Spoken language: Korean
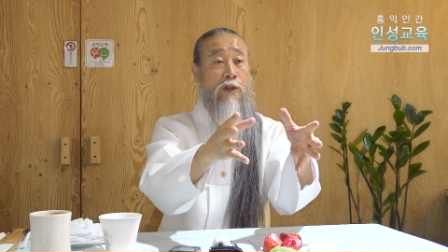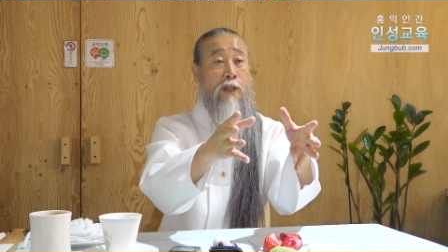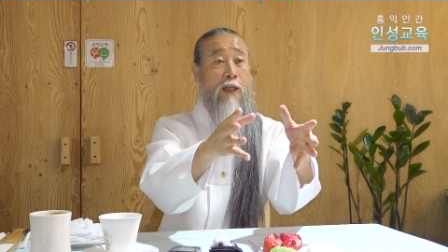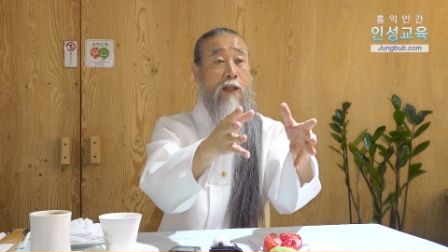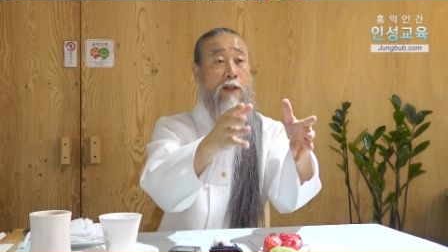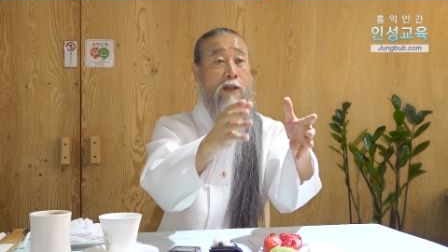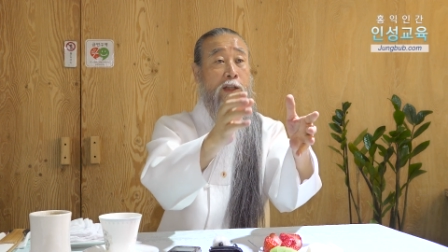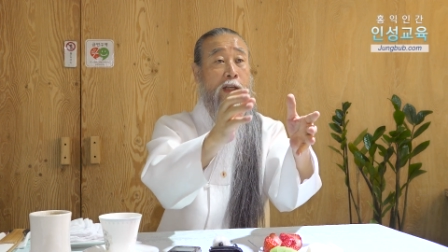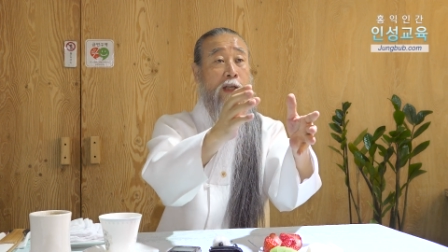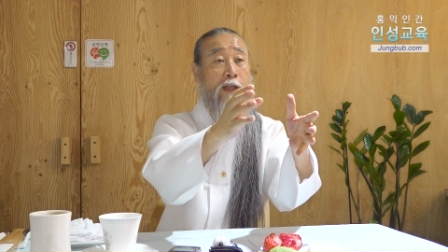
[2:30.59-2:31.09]

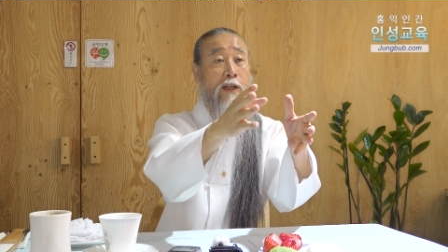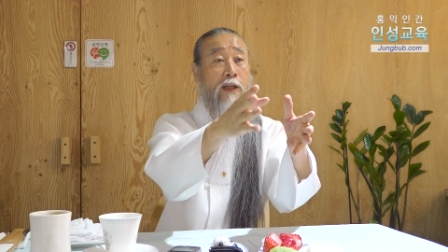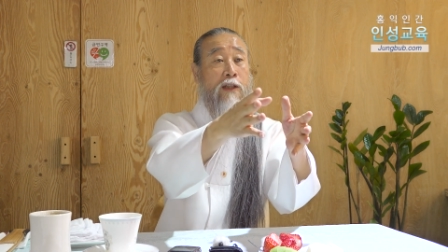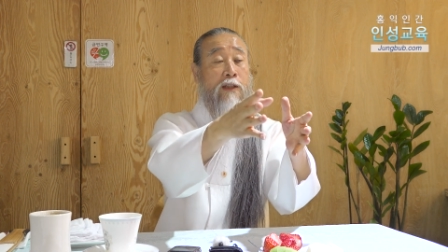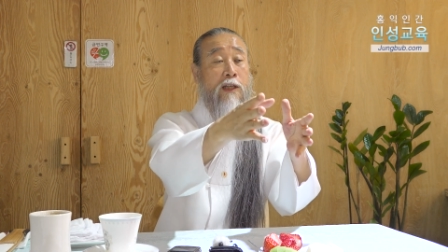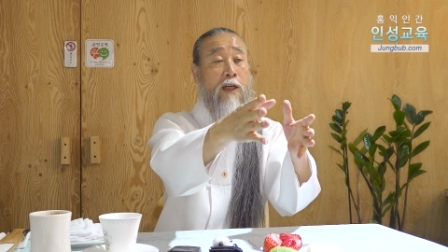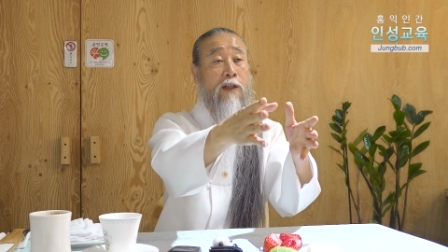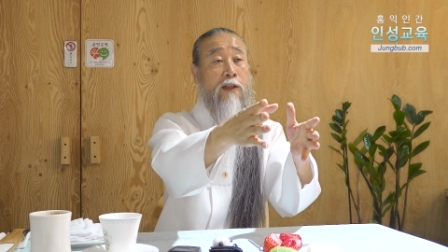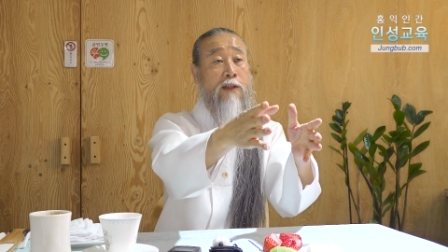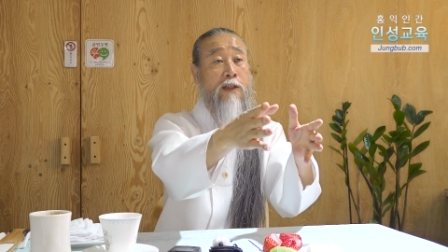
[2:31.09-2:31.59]
자리에
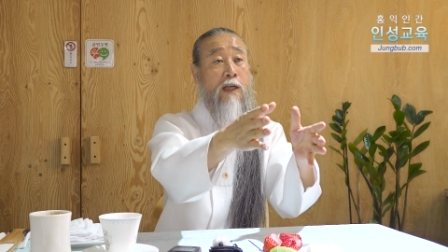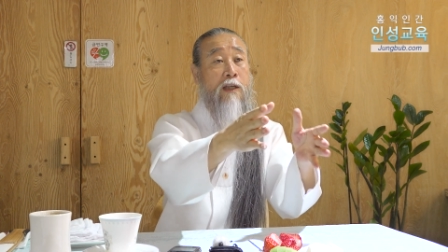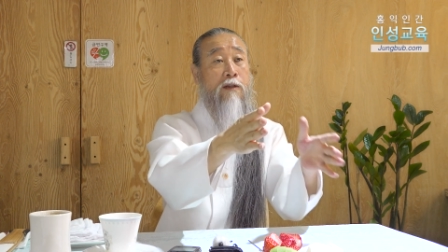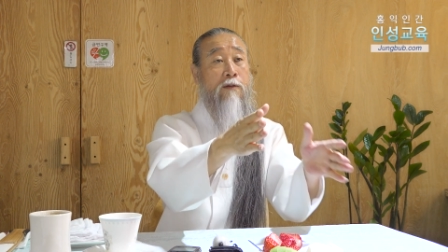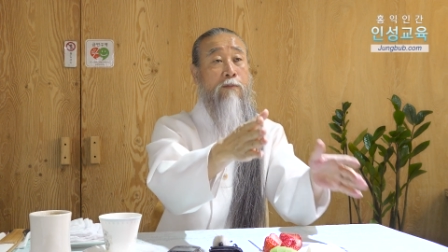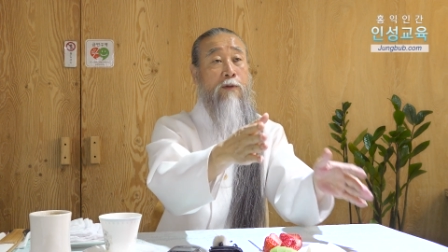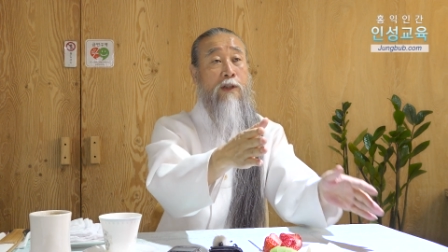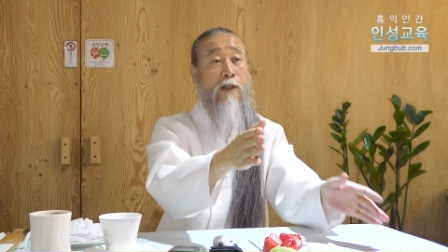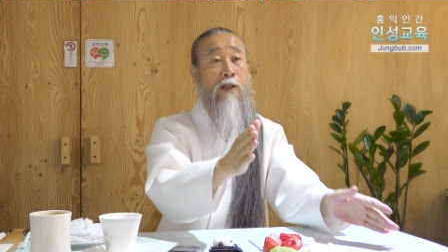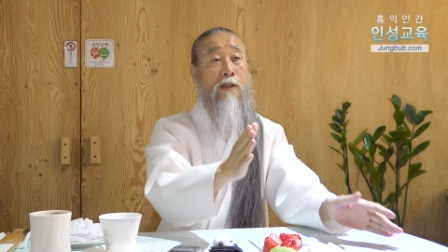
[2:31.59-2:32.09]
일자리
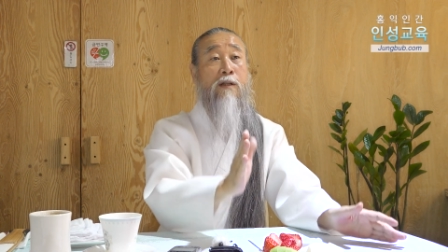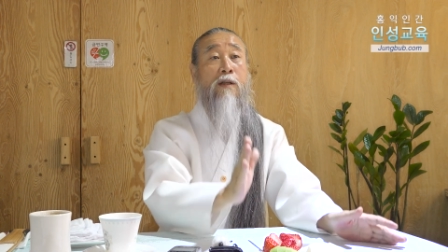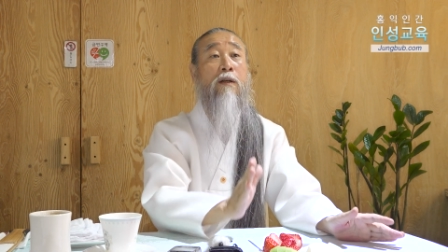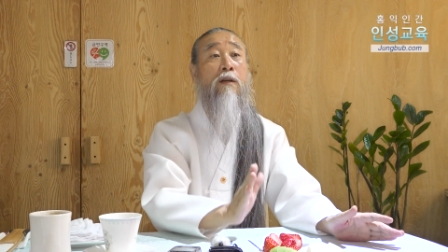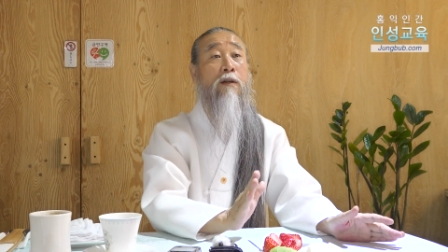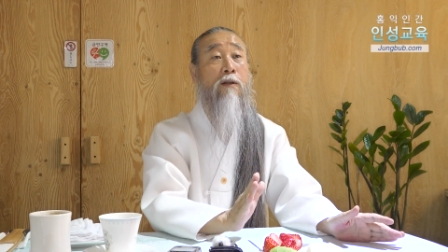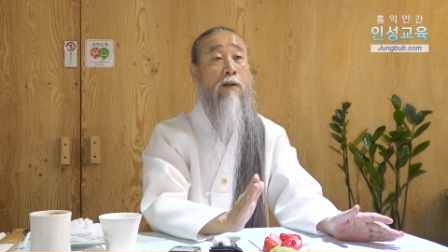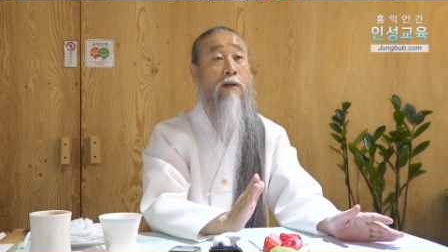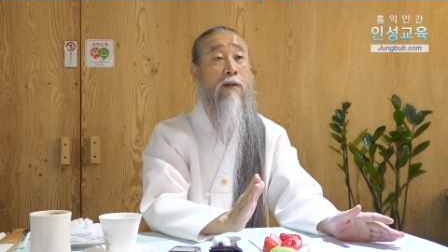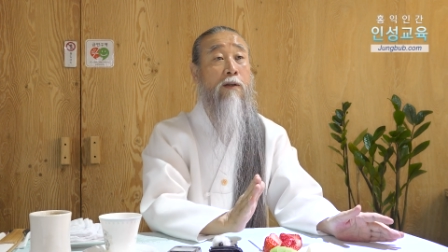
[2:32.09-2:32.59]
찾으면
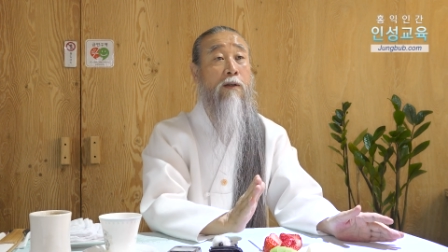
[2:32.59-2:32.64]
있어요.